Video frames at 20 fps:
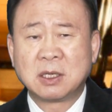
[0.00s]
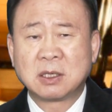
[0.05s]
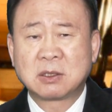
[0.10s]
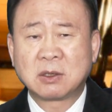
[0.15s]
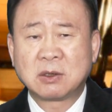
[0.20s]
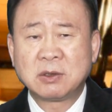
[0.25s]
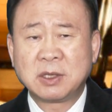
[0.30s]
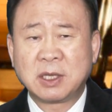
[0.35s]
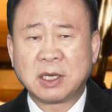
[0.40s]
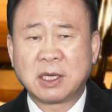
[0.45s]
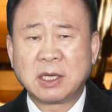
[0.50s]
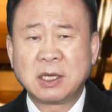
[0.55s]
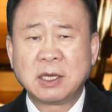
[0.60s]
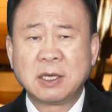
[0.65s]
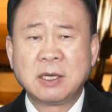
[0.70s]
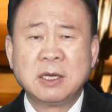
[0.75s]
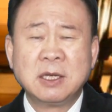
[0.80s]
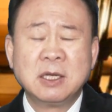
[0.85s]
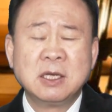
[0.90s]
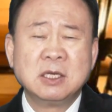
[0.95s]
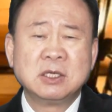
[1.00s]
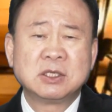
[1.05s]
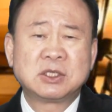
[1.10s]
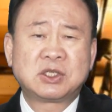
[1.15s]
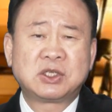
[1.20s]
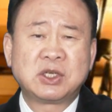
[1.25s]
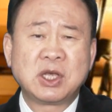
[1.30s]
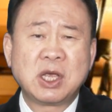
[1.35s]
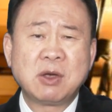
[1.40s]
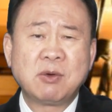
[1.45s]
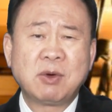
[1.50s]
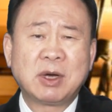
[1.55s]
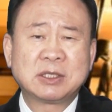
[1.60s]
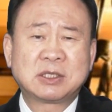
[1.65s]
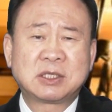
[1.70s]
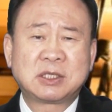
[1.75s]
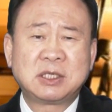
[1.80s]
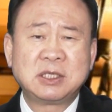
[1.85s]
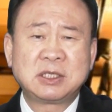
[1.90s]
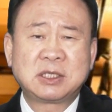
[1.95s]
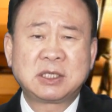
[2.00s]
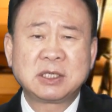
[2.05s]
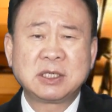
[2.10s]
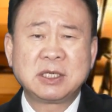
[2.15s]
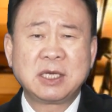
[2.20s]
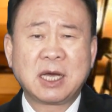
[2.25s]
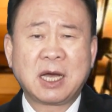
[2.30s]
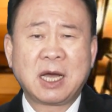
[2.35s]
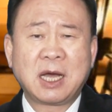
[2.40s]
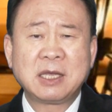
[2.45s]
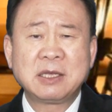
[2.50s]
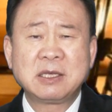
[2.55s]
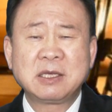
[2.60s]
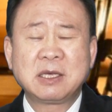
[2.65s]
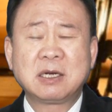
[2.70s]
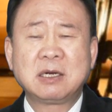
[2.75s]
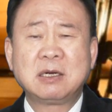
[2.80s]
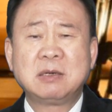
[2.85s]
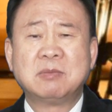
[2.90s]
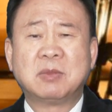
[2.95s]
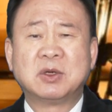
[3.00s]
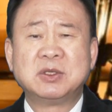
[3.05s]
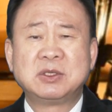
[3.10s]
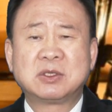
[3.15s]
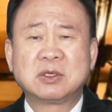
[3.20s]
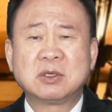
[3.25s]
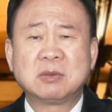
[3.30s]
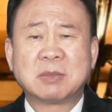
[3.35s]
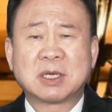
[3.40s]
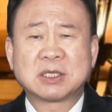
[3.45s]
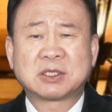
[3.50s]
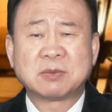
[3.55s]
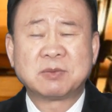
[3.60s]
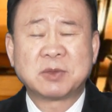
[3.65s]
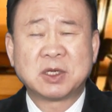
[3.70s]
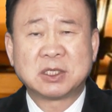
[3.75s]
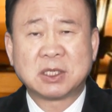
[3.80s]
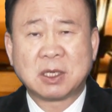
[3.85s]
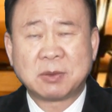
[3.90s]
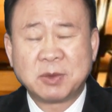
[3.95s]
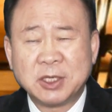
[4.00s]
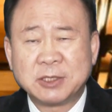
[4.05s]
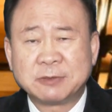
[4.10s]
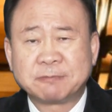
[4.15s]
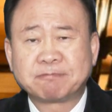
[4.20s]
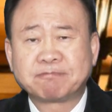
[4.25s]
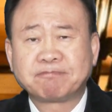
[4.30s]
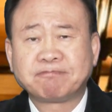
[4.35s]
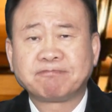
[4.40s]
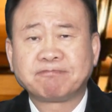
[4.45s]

그런데 지혜와 지식의 한계를 먼저 말씀드리자면